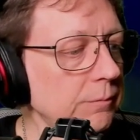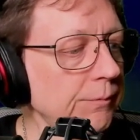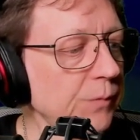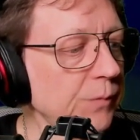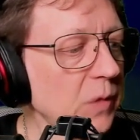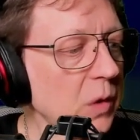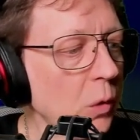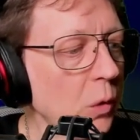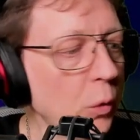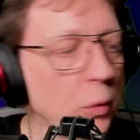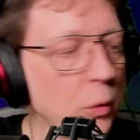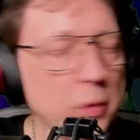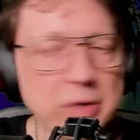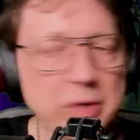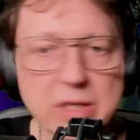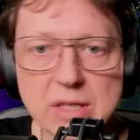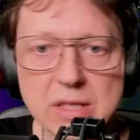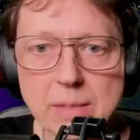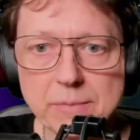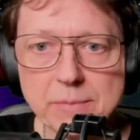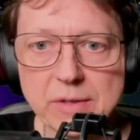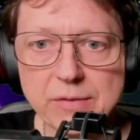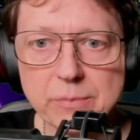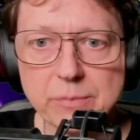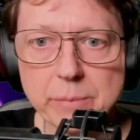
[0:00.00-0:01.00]
Und ich
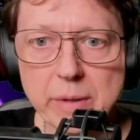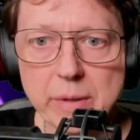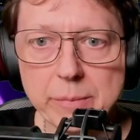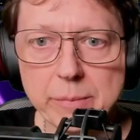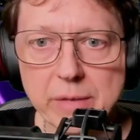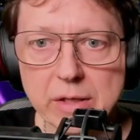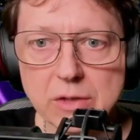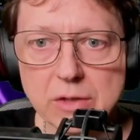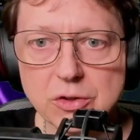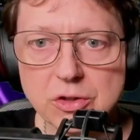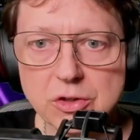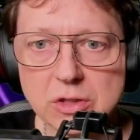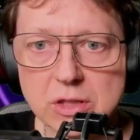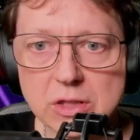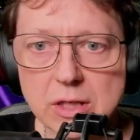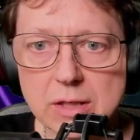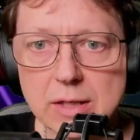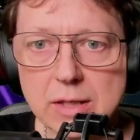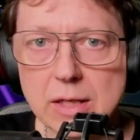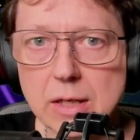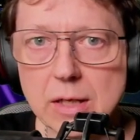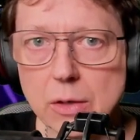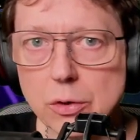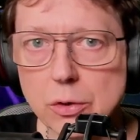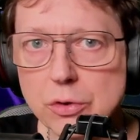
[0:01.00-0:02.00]
habe das beim englischen
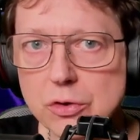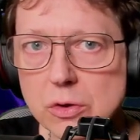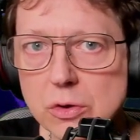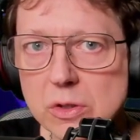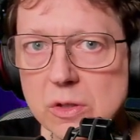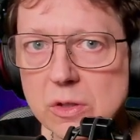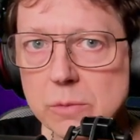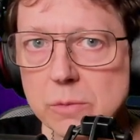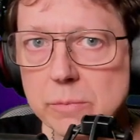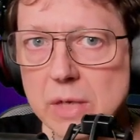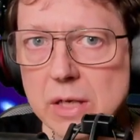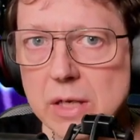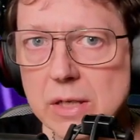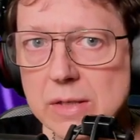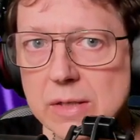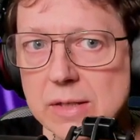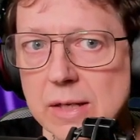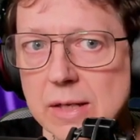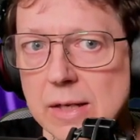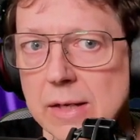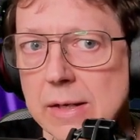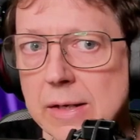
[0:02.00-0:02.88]
Kanal auch schon gemacht.